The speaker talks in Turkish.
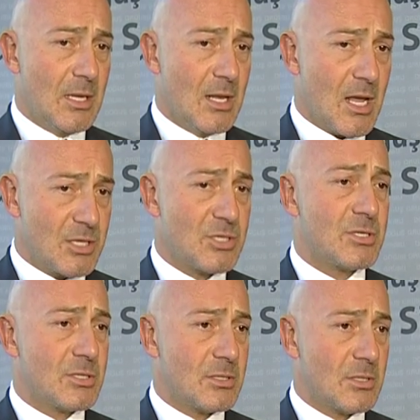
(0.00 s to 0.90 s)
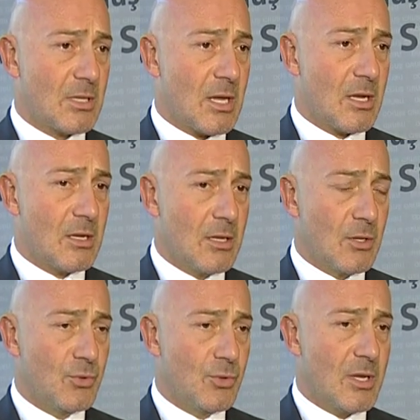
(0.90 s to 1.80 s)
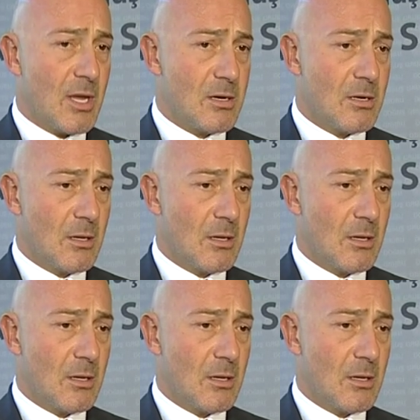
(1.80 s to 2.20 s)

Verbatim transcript: inançla yürüyen,